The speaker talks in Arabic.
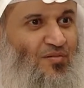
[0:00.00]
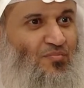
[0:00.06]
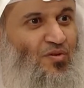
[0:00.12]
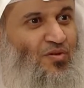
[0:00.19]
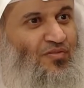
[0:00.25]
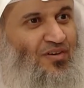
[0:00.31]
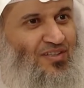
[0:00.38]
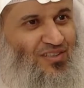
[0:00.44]

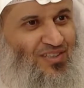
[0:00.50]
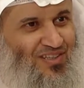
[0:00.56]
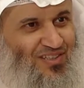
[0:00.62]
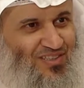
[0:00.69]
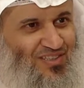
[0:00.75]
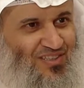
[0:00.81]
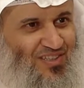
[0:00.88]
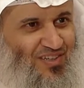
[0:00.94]
مفاتيح
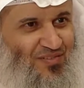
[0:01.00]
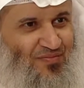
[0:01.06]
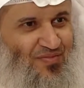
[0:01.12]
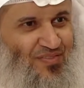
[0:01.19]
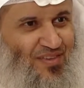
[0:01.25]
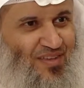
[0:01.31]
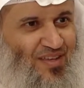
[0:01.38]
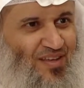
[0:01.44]
للشر
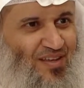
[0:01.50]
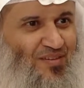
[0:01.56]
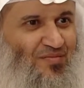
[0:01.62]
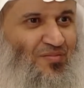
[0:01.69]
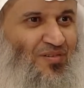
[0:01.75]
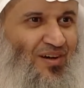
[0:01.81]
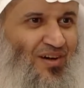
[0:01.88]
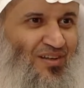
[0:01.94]
مغاليق,
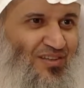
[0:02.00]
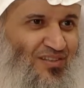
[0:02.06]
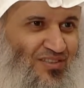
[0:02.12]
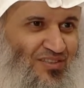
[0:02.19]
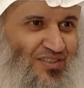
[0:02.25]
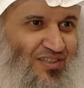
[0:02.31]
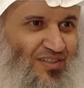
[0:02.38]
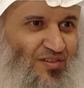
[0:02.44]
مغاليق
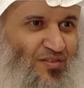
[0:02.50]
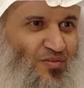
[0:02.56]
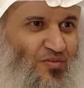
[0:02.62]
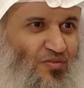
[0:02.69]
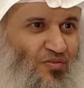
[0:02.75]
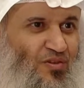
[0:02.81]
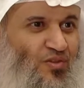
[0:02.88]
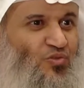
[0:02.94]
للشر,
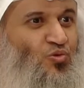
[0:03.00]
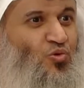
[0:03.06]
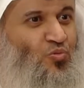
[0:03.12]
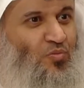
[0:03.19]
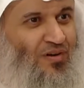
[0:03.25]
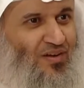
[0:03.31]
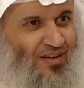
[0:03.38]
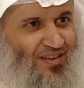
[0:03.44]
للشر.
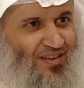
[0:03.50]
فطوبة